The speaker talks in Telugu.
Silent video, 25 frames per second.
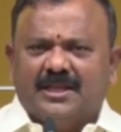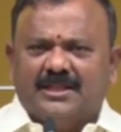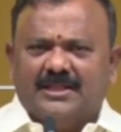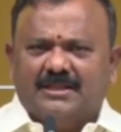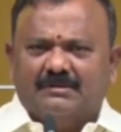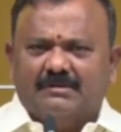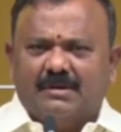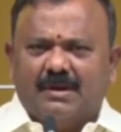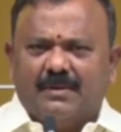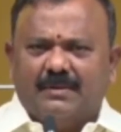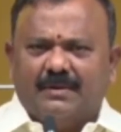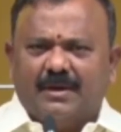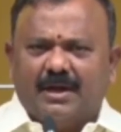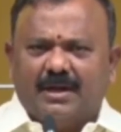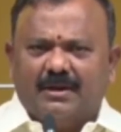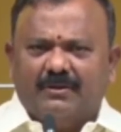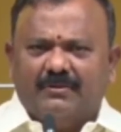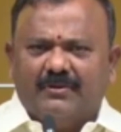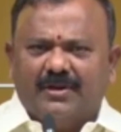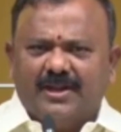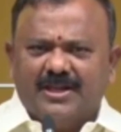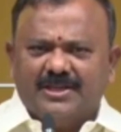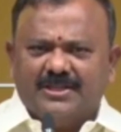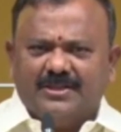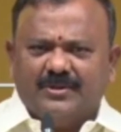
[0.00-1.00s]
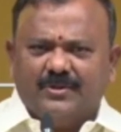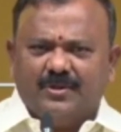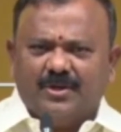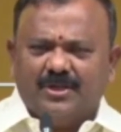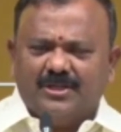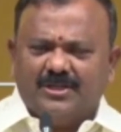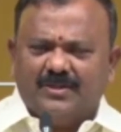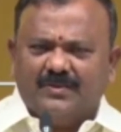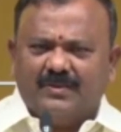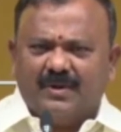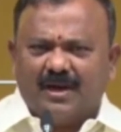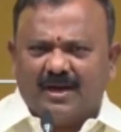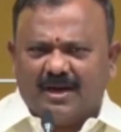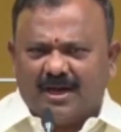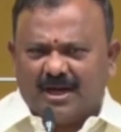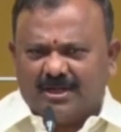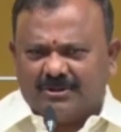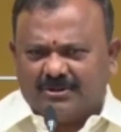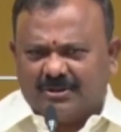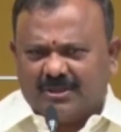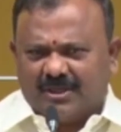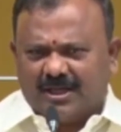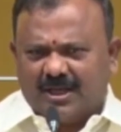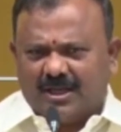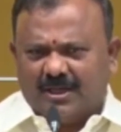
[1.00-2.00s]
చంద్రబాబు గారి వయసు గురించి
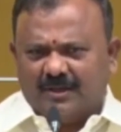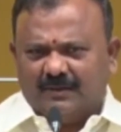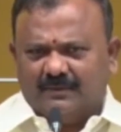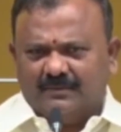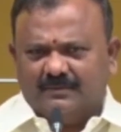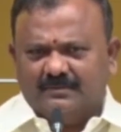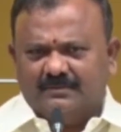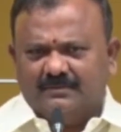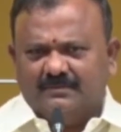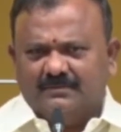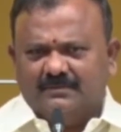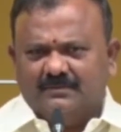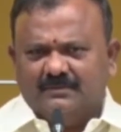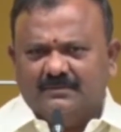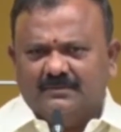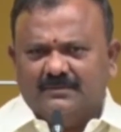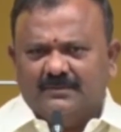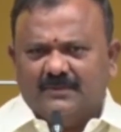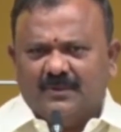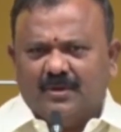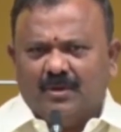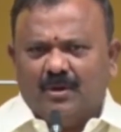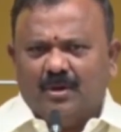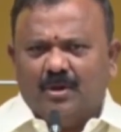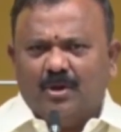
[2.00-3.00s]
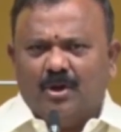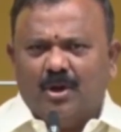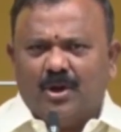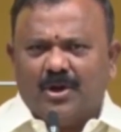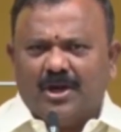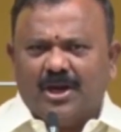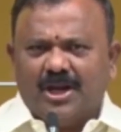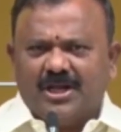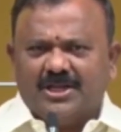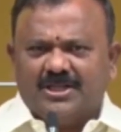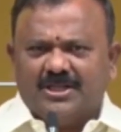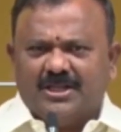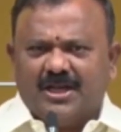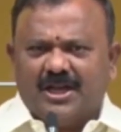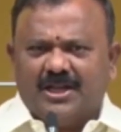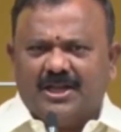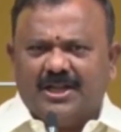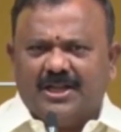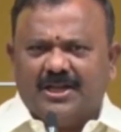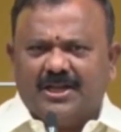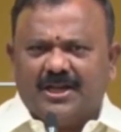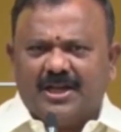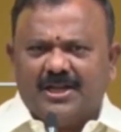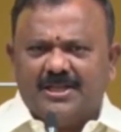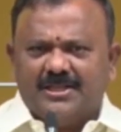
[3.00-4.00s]
మాట్లాడుతున్నారు లోకేష్
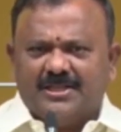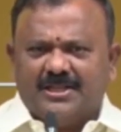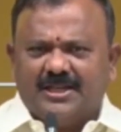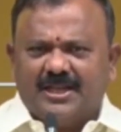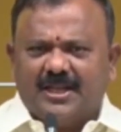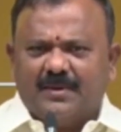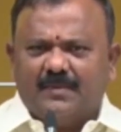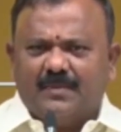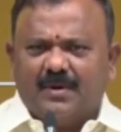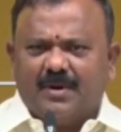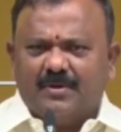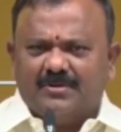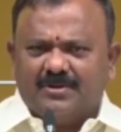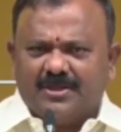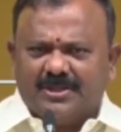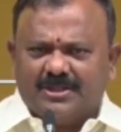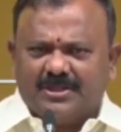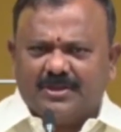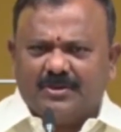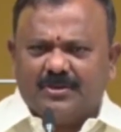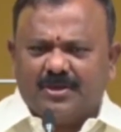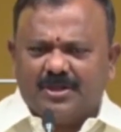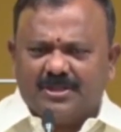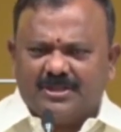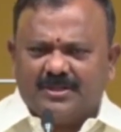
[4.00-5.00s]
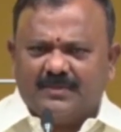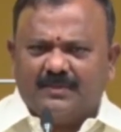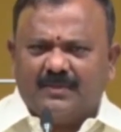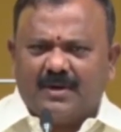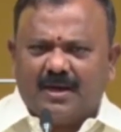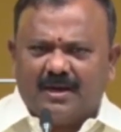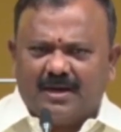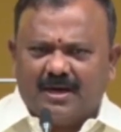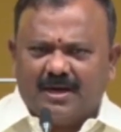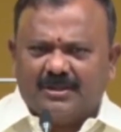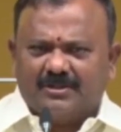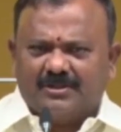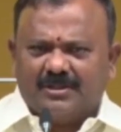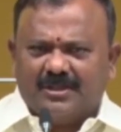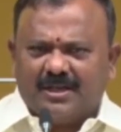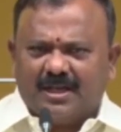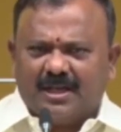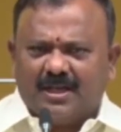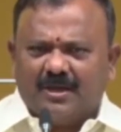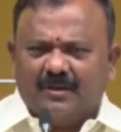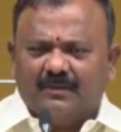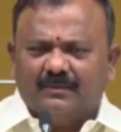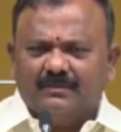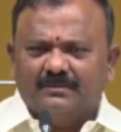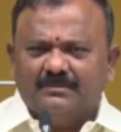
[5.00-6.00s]
గారి రాజకీయ భవిష్యత్తు గురించి
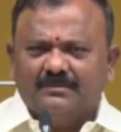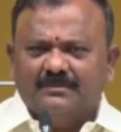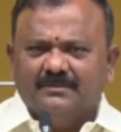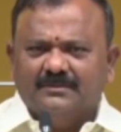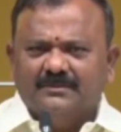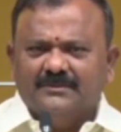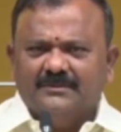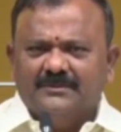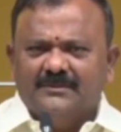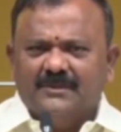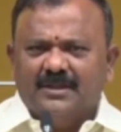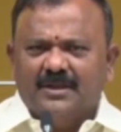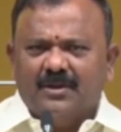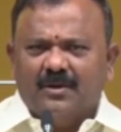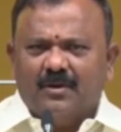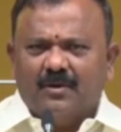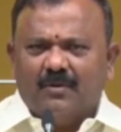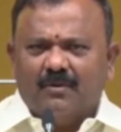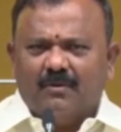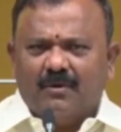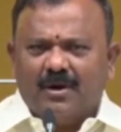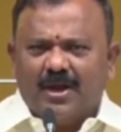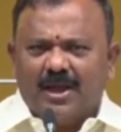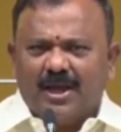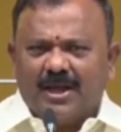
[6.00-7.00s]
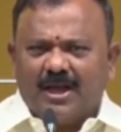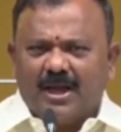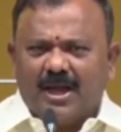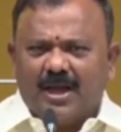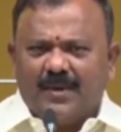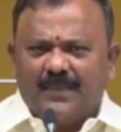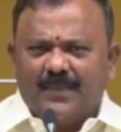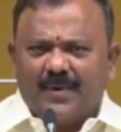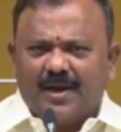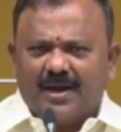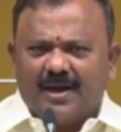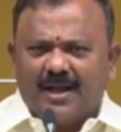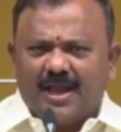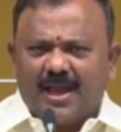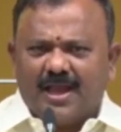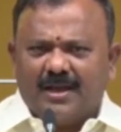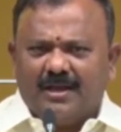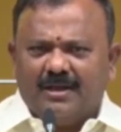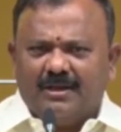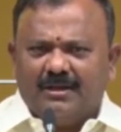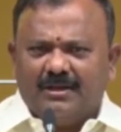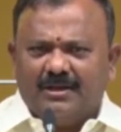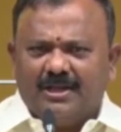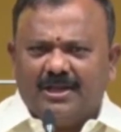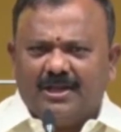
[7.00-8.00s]
మాట్లాడుతున్నారు వైకాపా
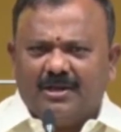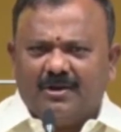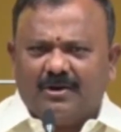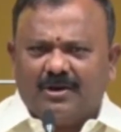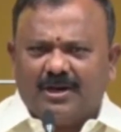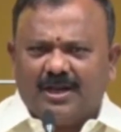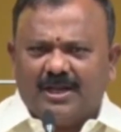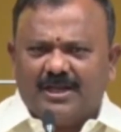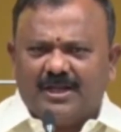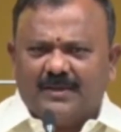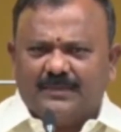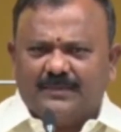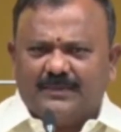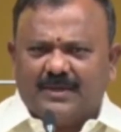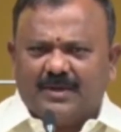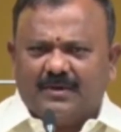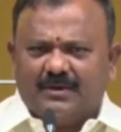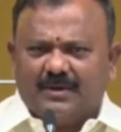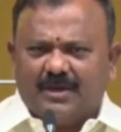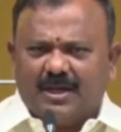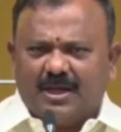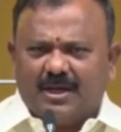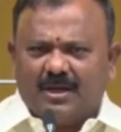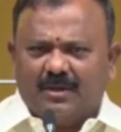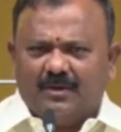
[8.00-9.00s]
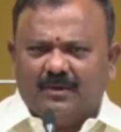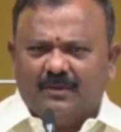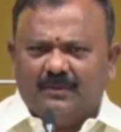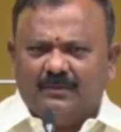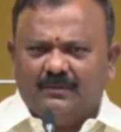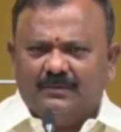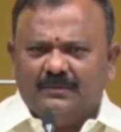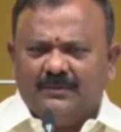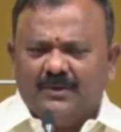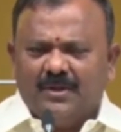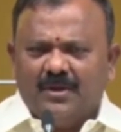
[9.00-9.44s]
నాయకులకు నేను ఒకటే చెప్తా ఉన్నాను